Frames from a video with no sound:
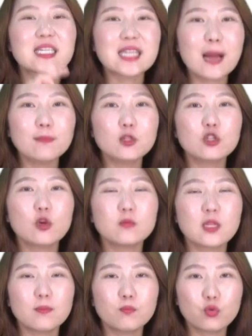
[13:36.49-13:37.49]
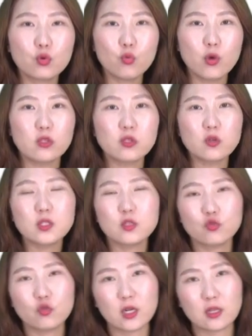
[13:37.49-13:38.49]
3.3% 원천
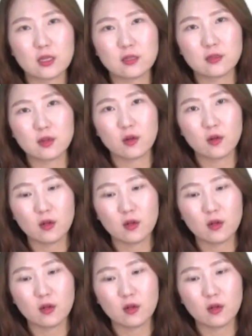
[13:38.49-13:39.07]
징수를 하게 돼 있어요.